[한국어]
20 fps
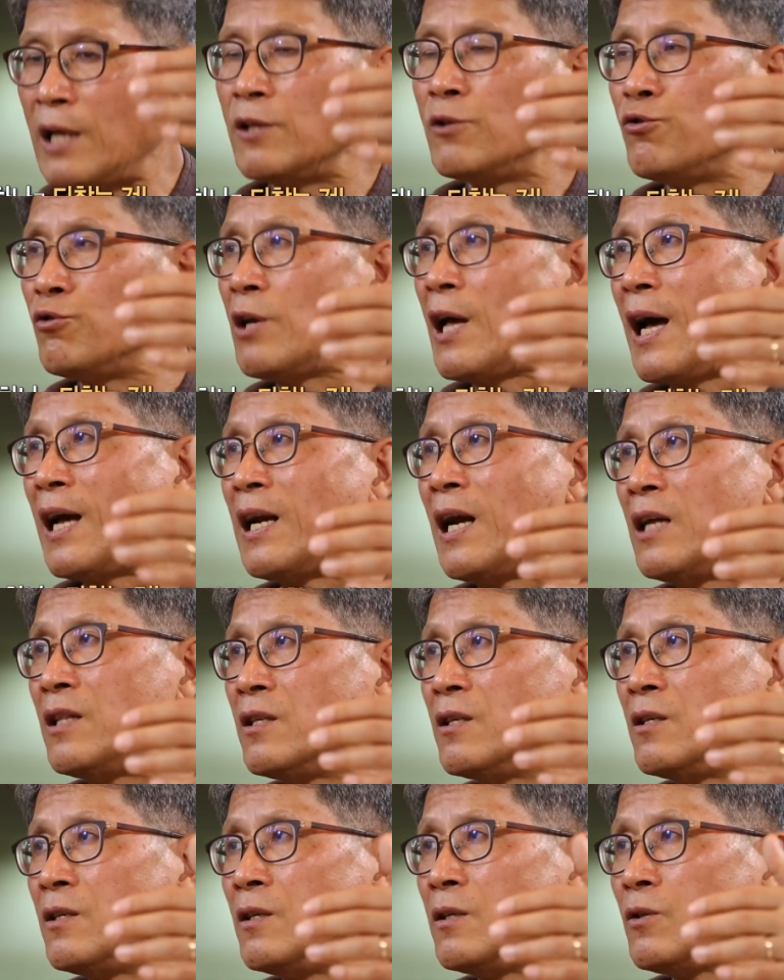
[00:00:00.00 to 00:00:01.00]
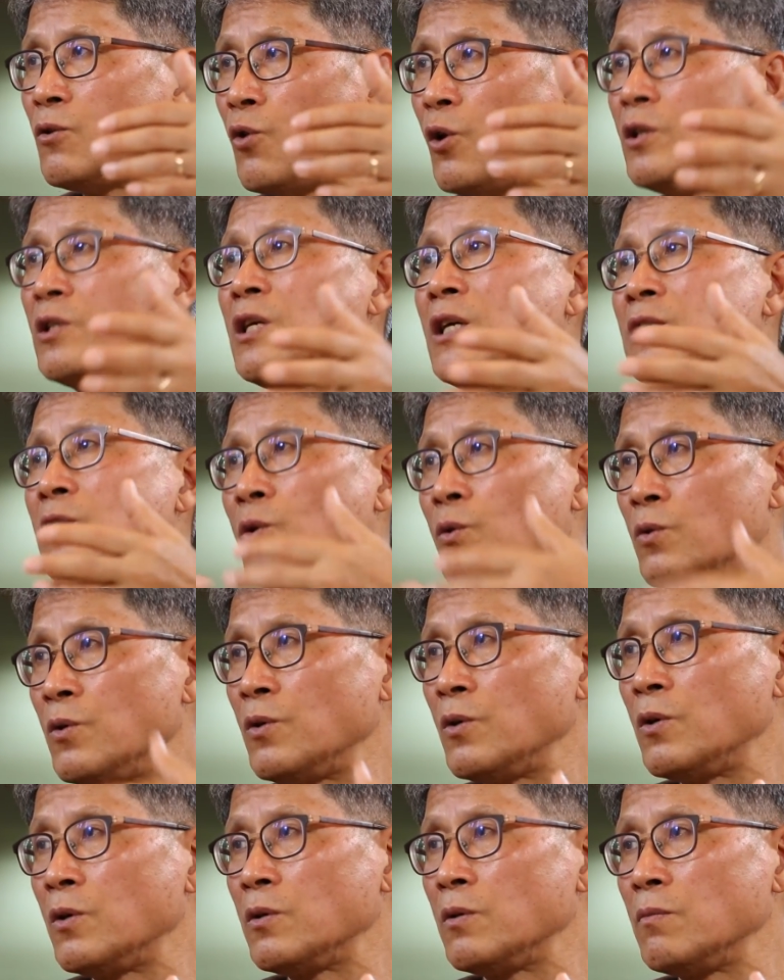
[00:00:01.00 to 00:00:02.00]
아들 중에 하나들을 음.
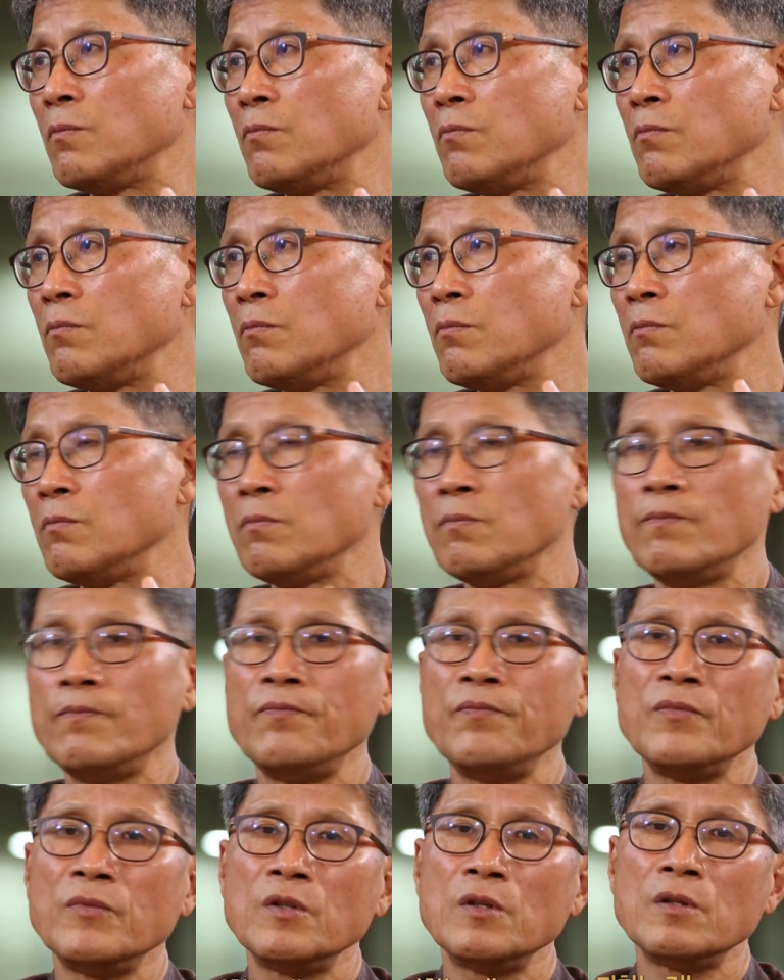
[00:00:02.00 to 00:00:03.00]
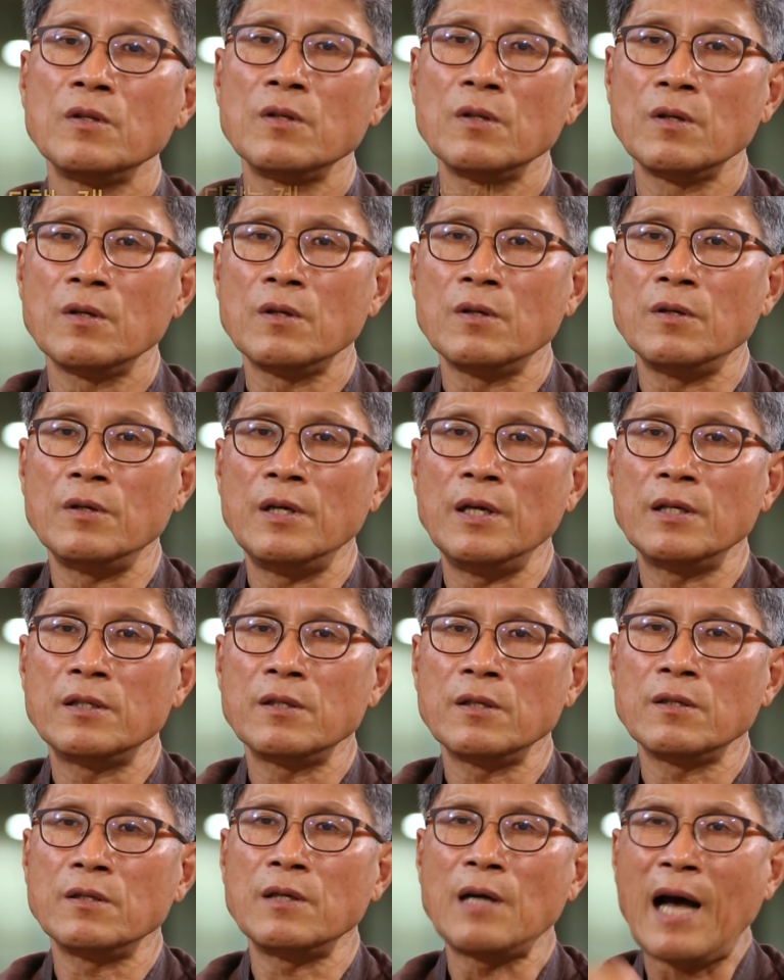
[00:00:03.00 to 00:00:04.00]
되찾아오는 것. 네.
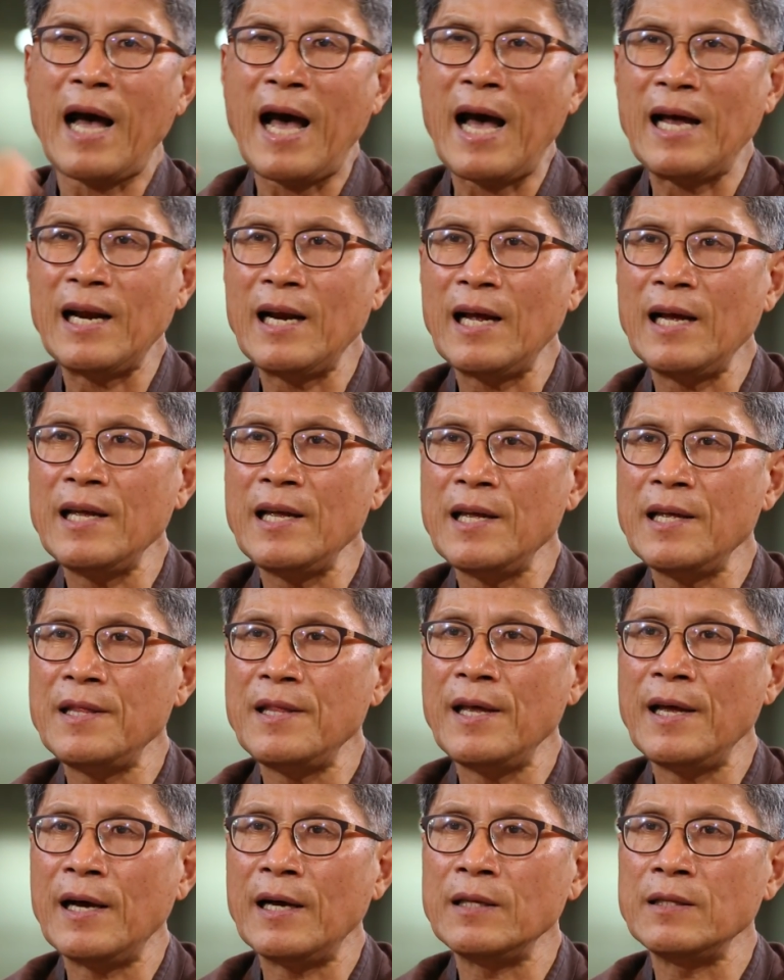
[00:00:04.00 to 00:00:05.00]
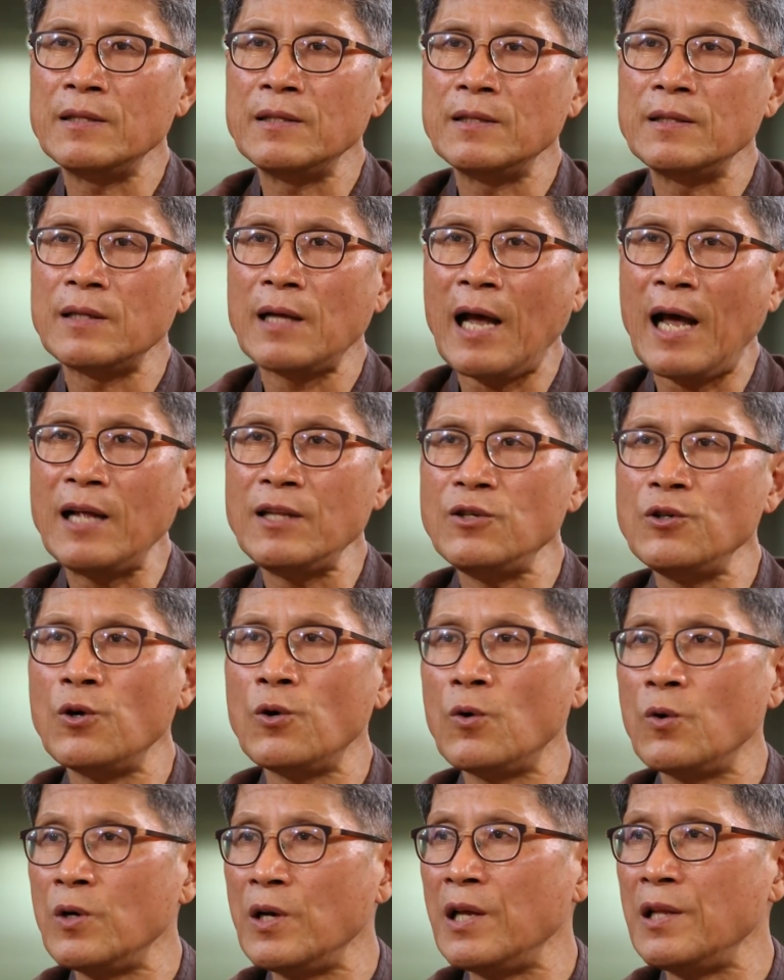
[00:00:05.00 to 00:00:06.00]
그래서 그 하나에 대한 한
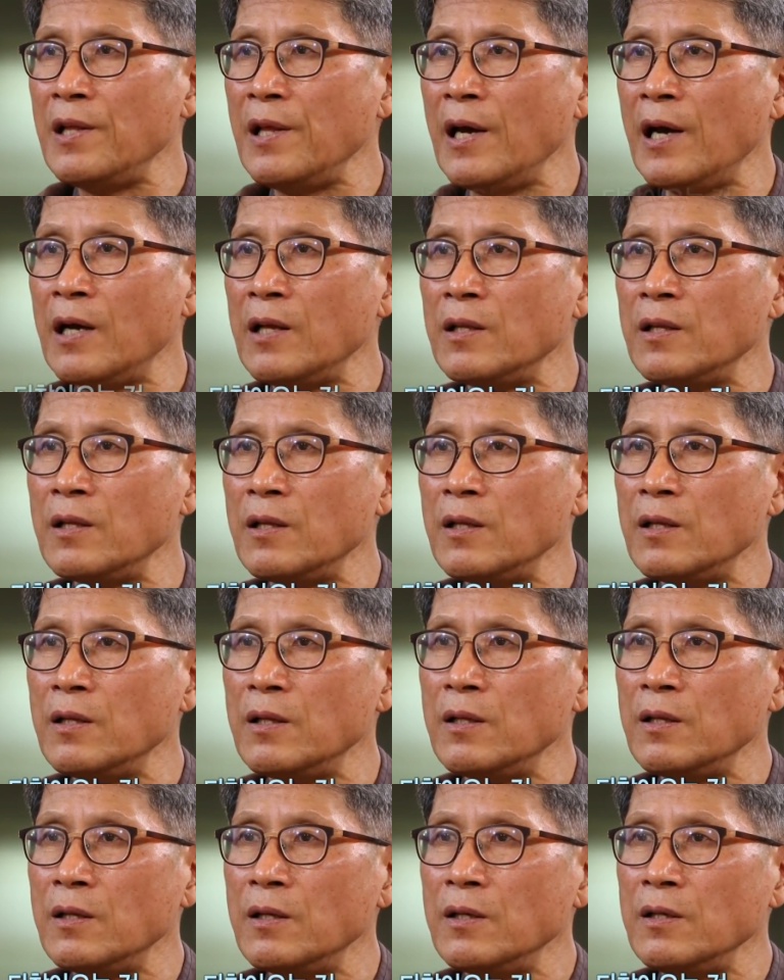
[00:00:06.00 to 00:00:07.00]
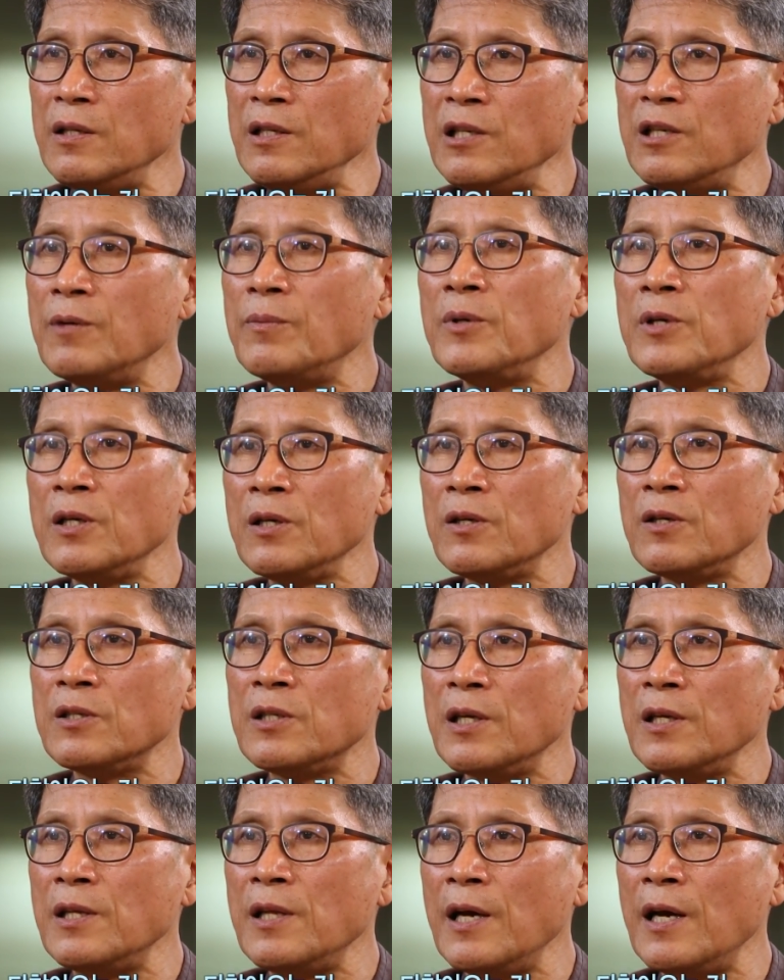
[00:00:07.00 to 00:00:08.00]
영혼에 대한 잃어버린
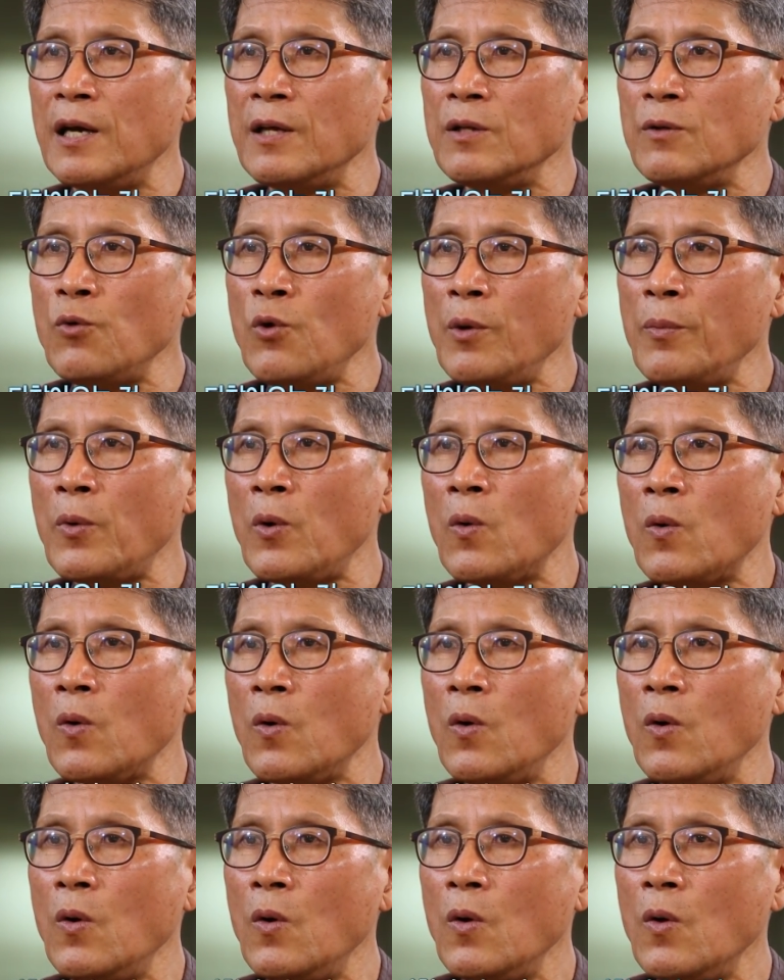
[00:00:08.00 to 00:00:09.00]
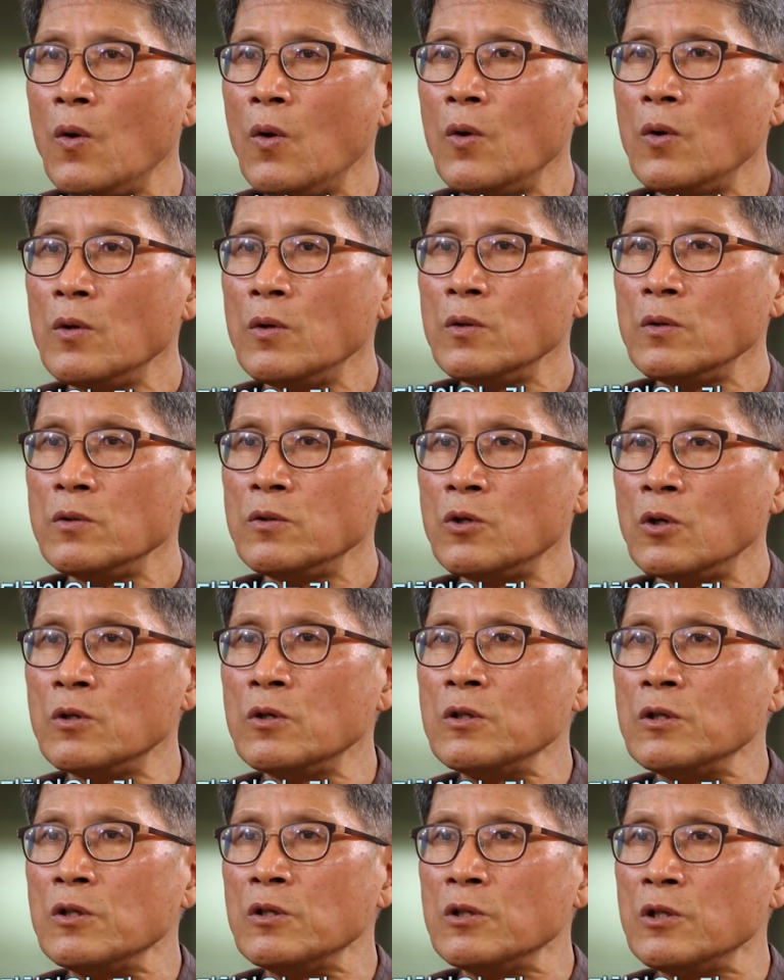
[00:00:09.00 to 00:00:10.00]
것에 대한 음. 회복. 음. 음.
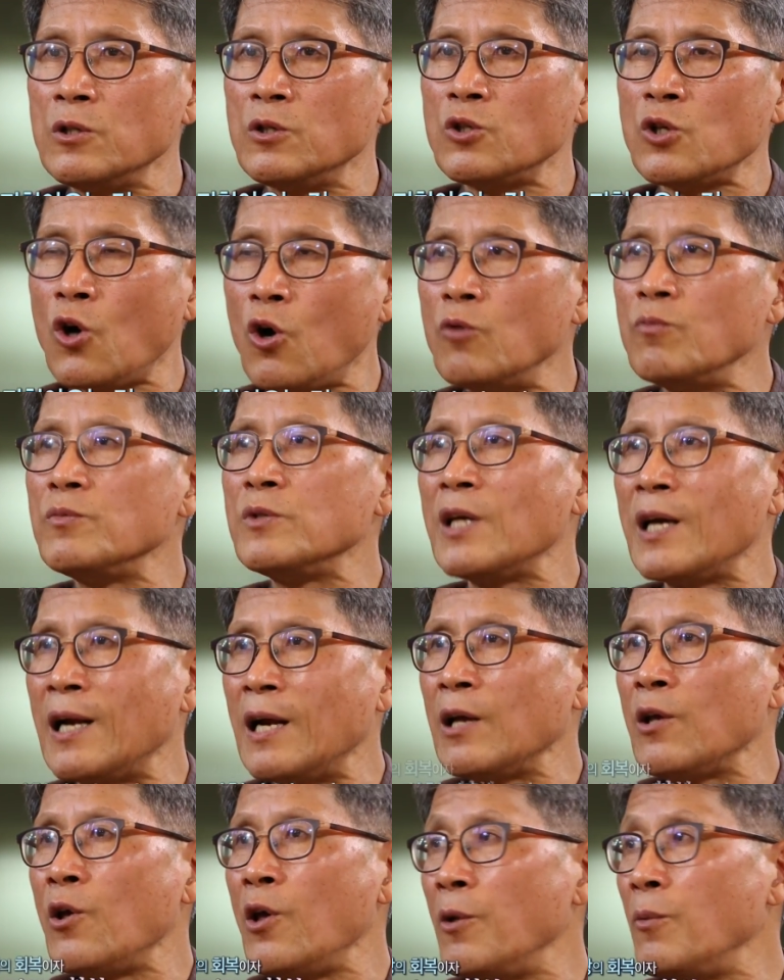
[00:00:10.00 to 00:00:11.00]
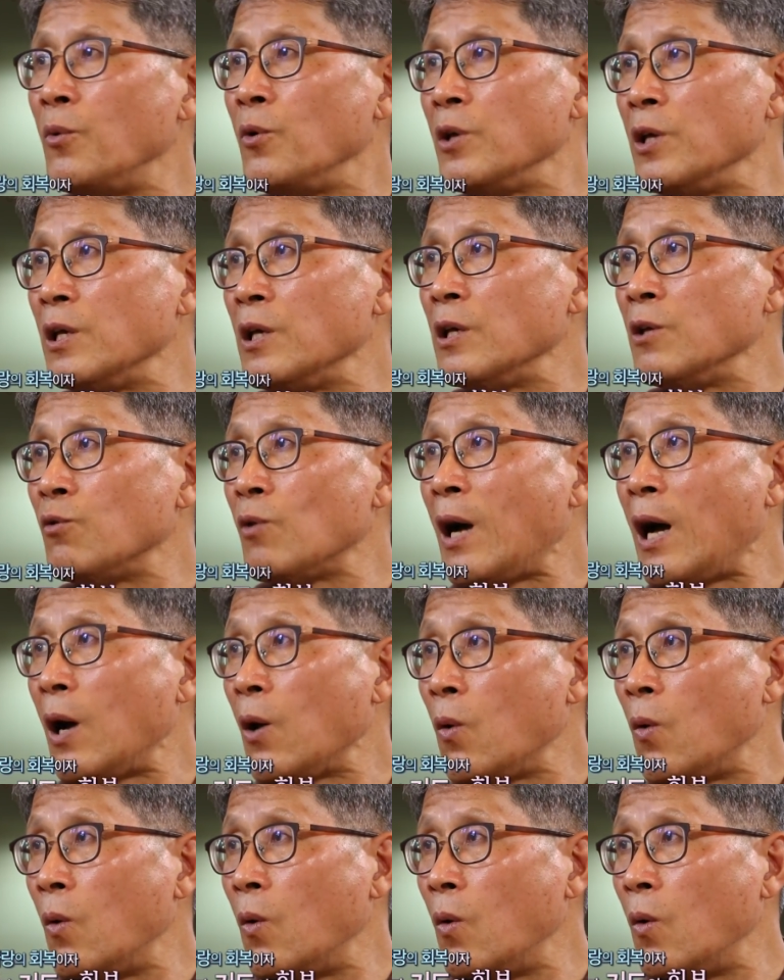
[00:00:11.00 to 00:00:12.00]
저는 그것이 처음 사랑의 회복이기도
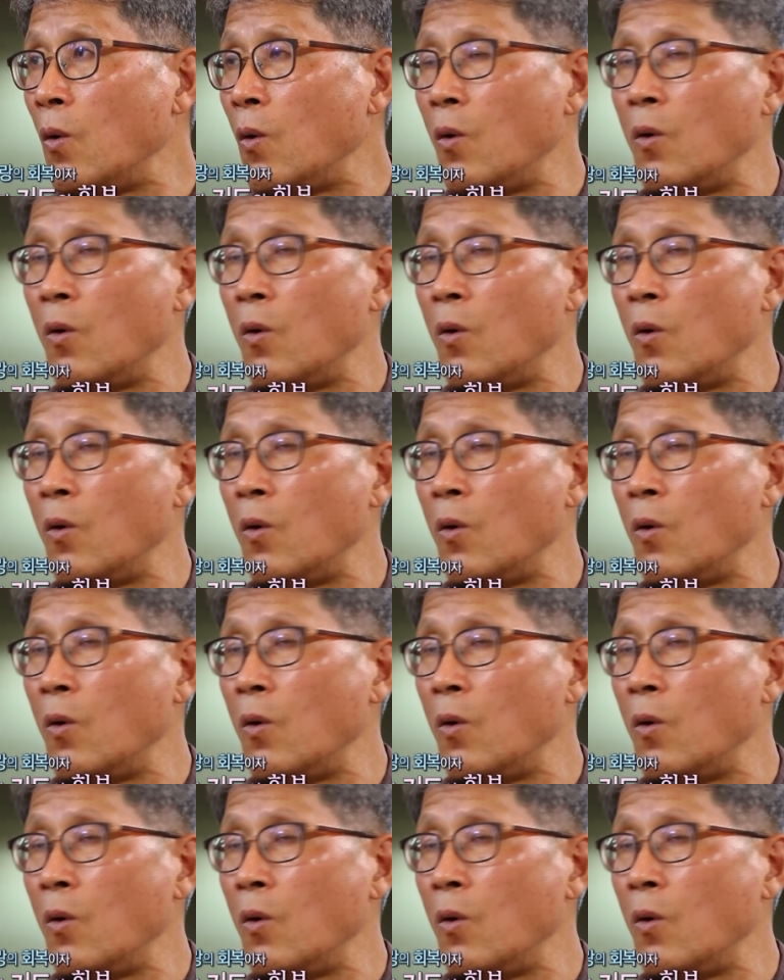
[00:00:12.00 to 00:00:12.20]
하고